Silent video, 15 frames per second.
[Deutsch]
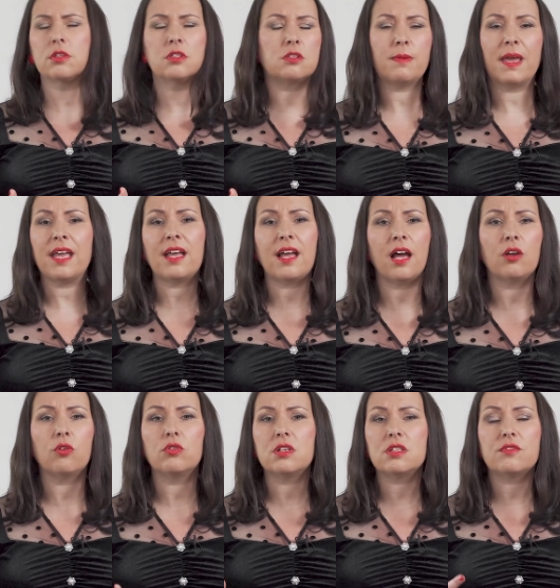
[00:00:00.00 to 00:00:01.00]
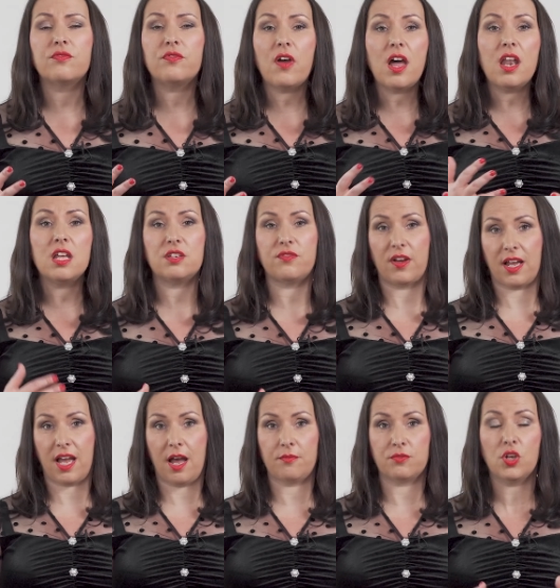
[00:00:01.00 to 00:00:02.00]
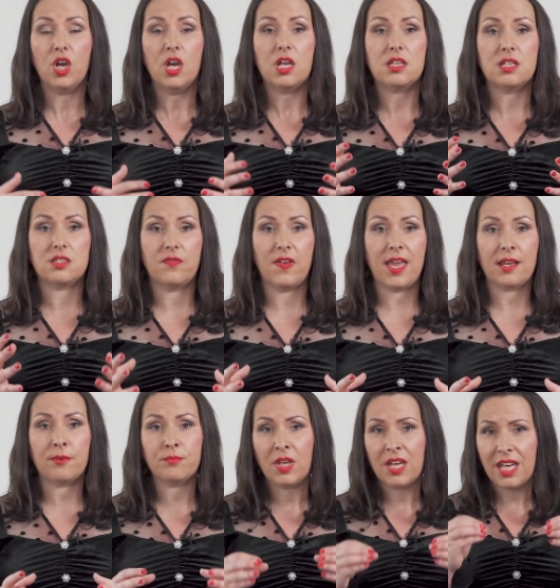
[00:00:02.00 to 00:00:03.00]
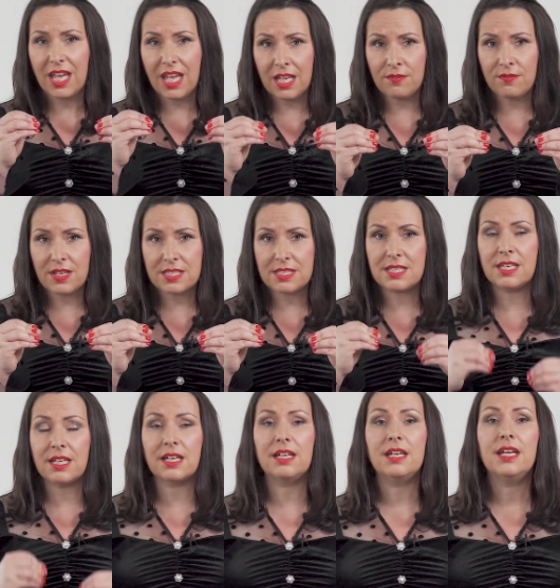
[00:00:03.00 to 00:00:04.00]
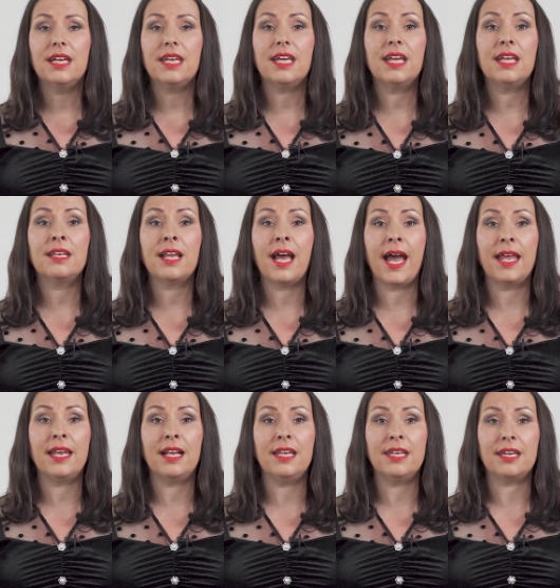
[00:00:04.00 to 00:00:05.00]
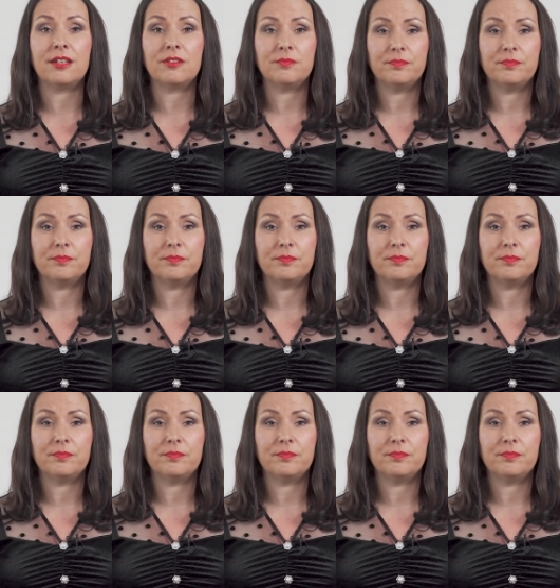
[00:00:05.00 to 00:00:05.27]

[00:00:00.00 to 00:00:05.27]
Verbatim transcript: zwinkern und ist völlig verkrampft. Deswegen investiere in eine Liege.